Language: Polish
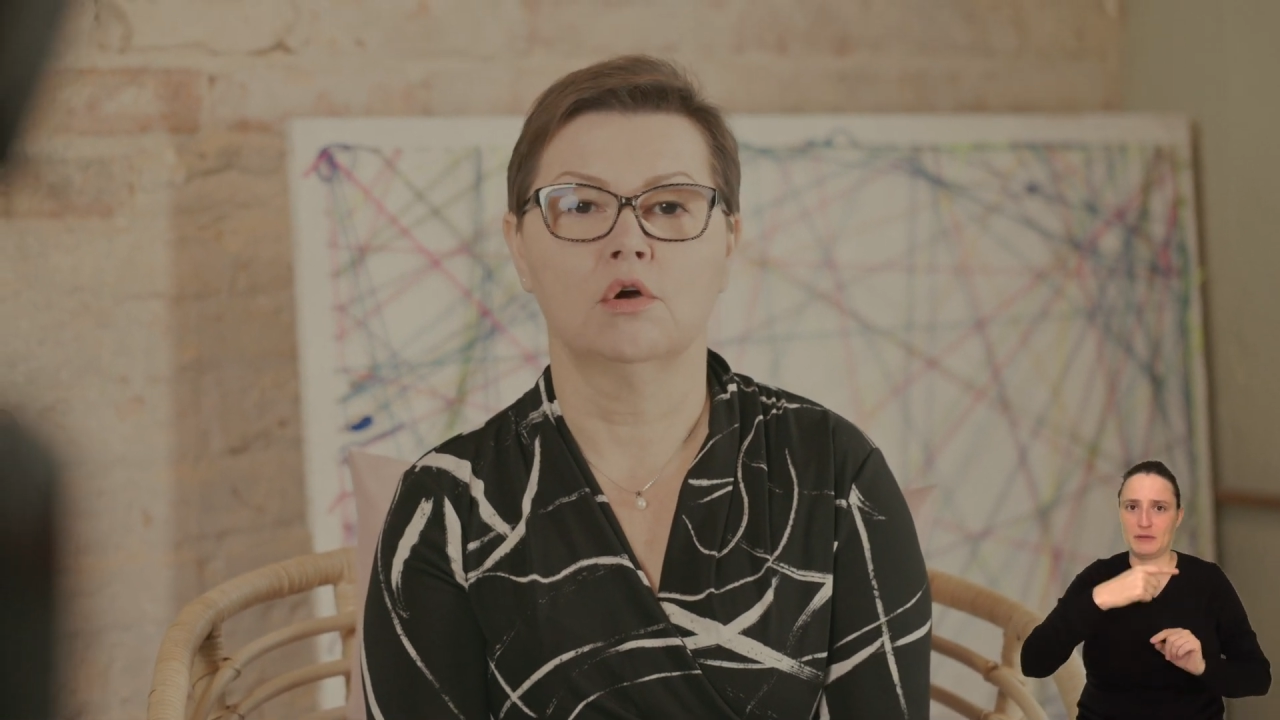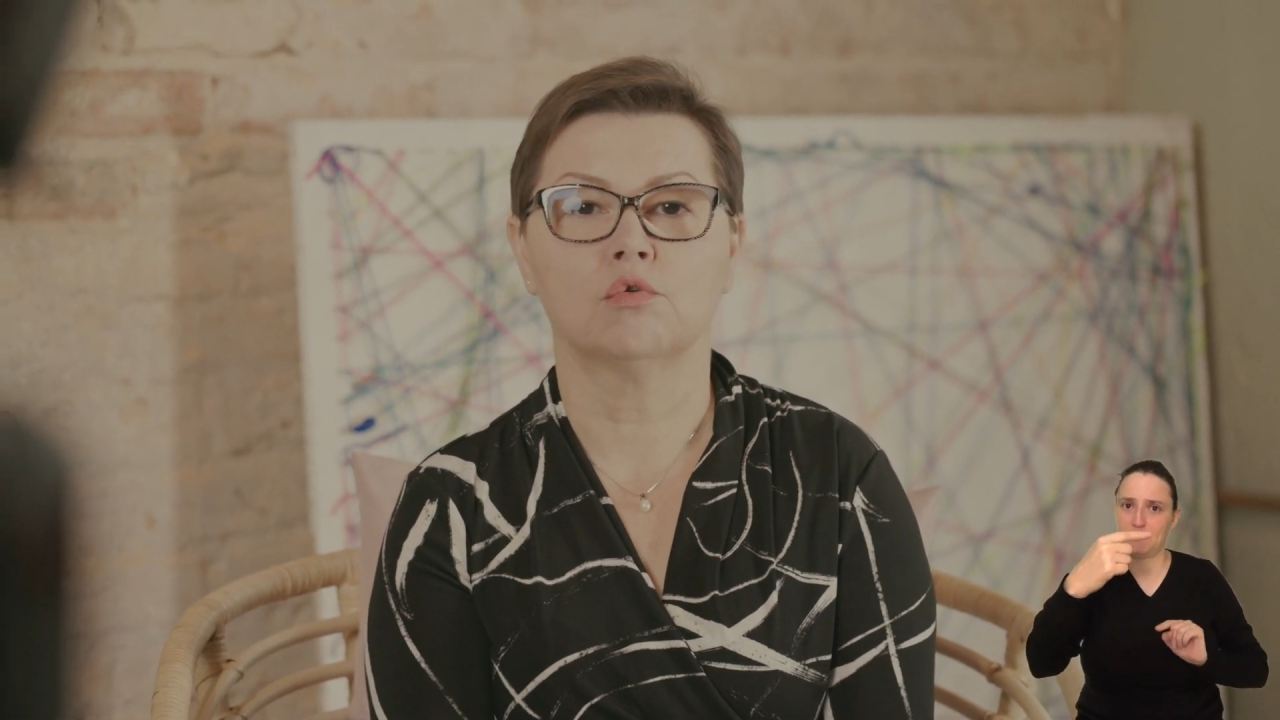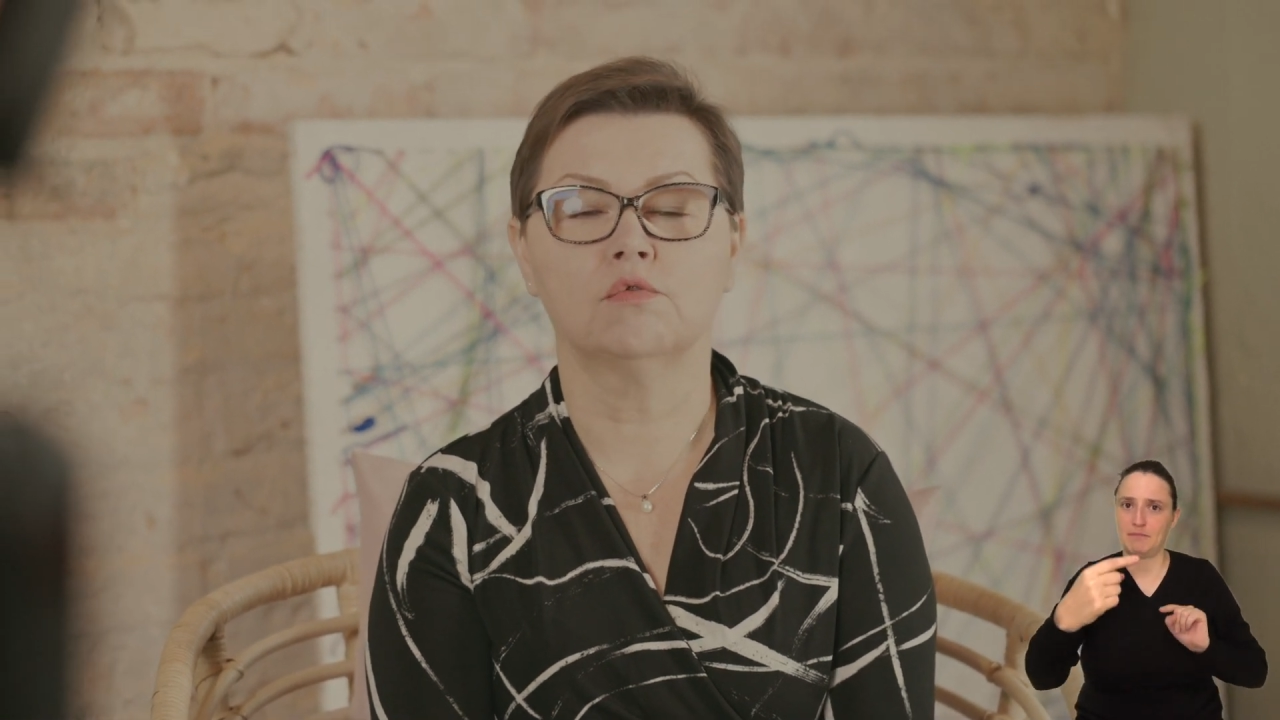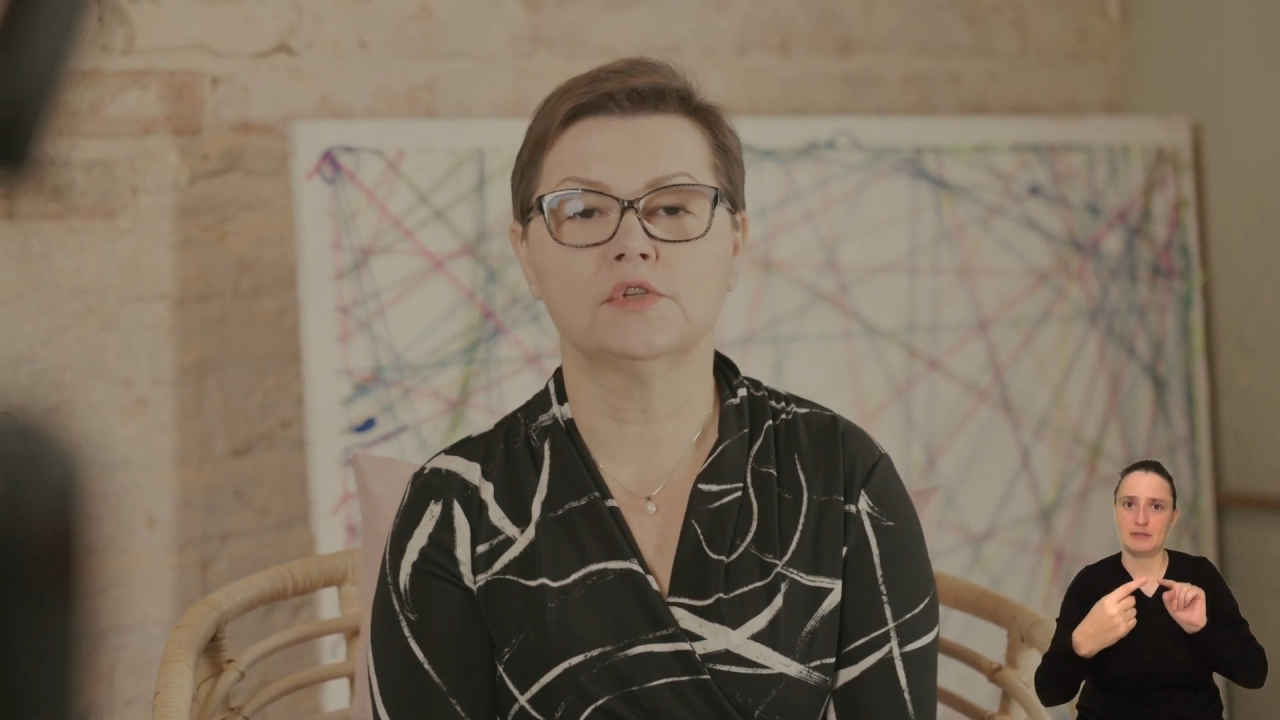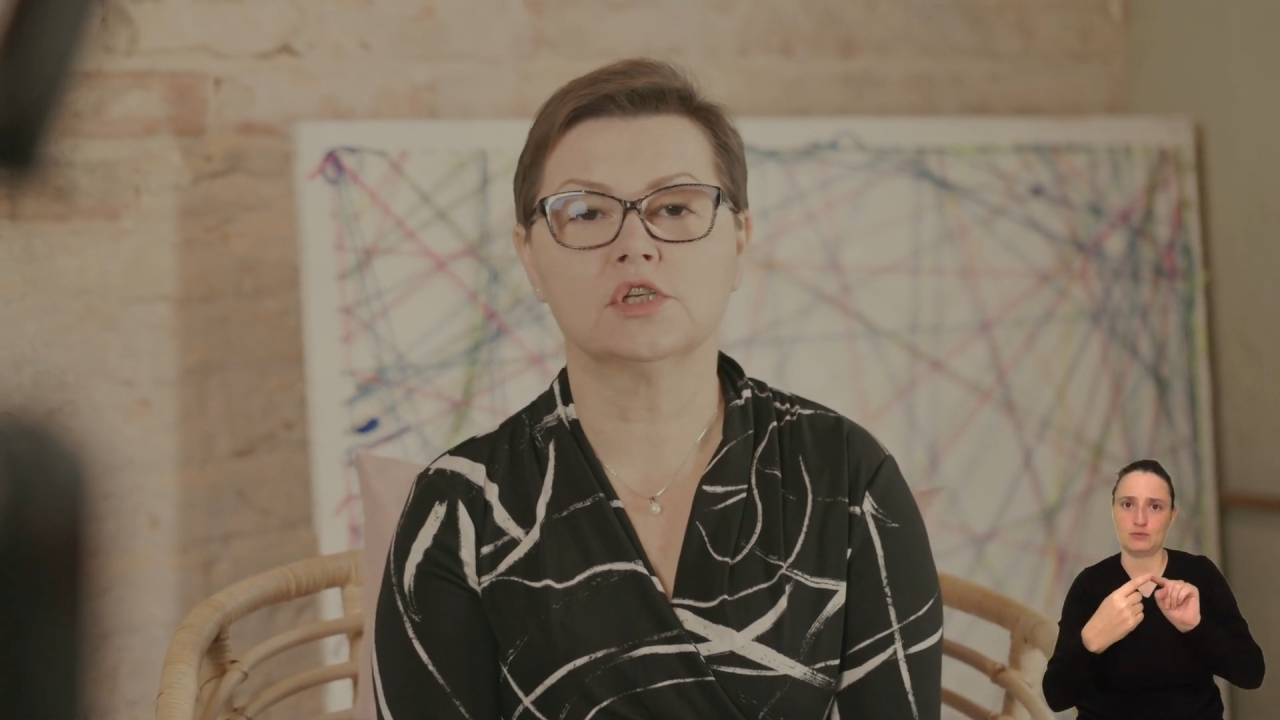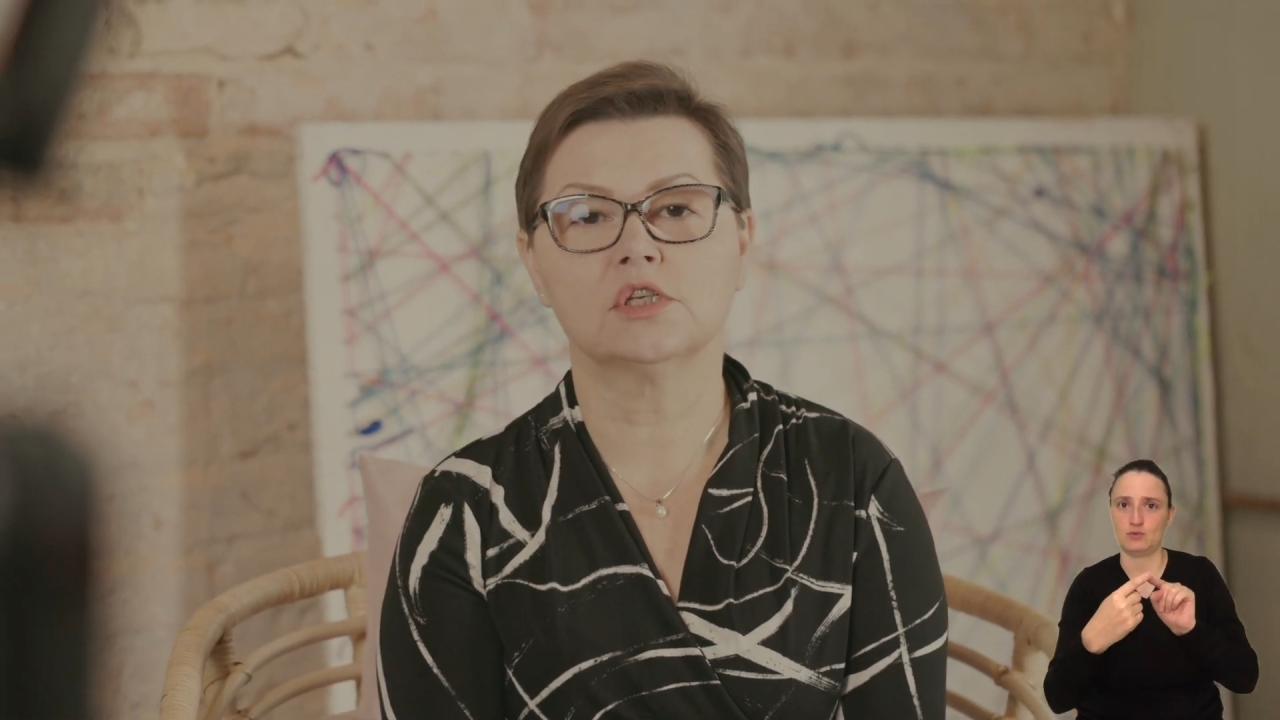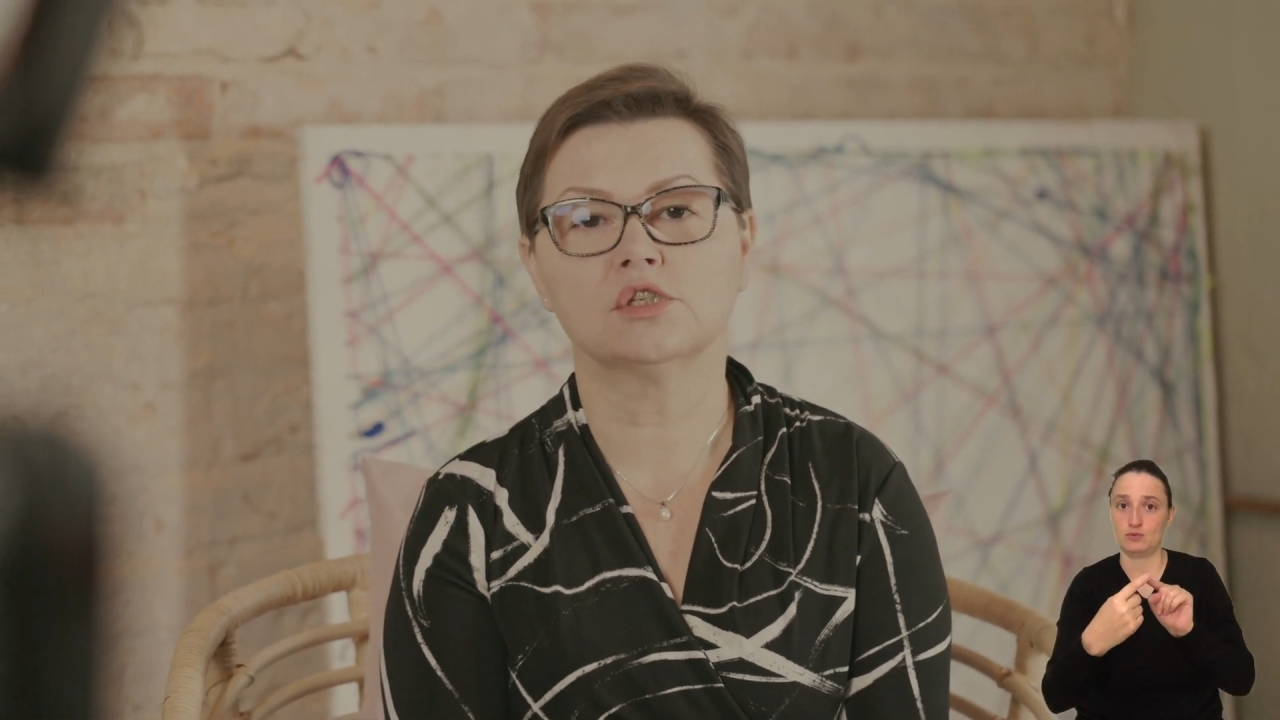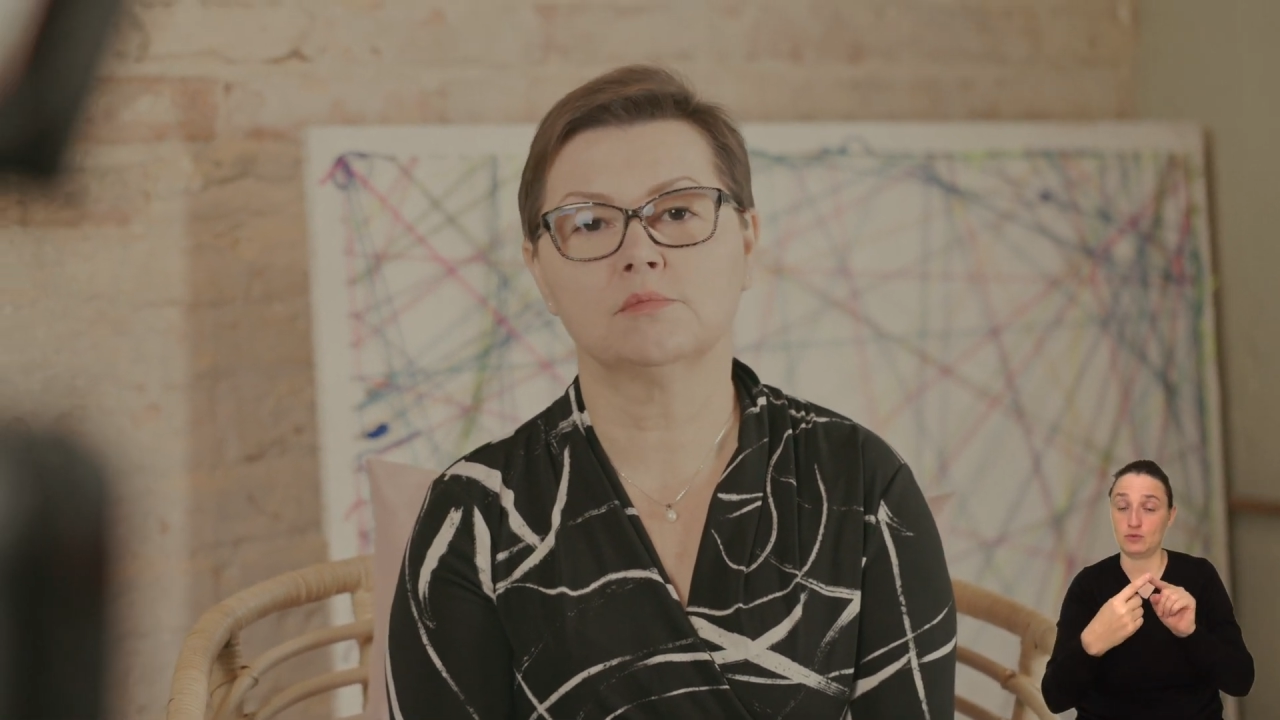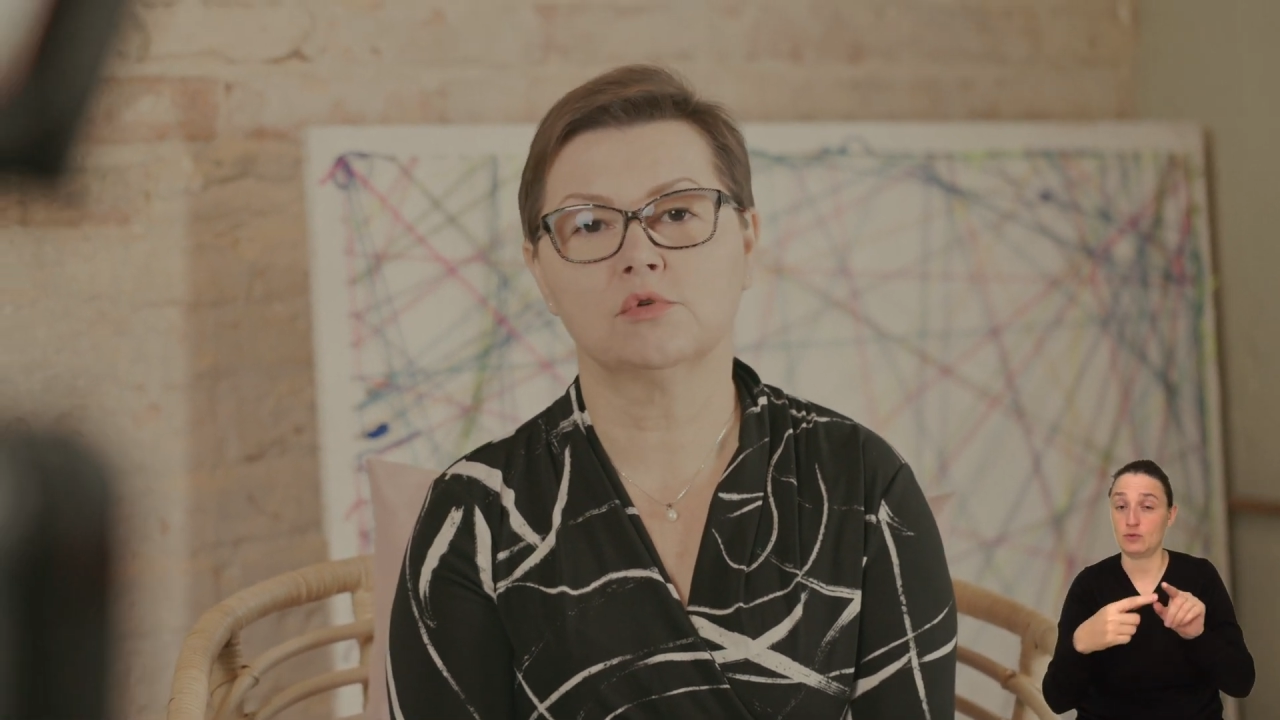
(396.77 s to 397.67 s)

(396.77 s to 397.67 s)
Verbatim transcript: również nasze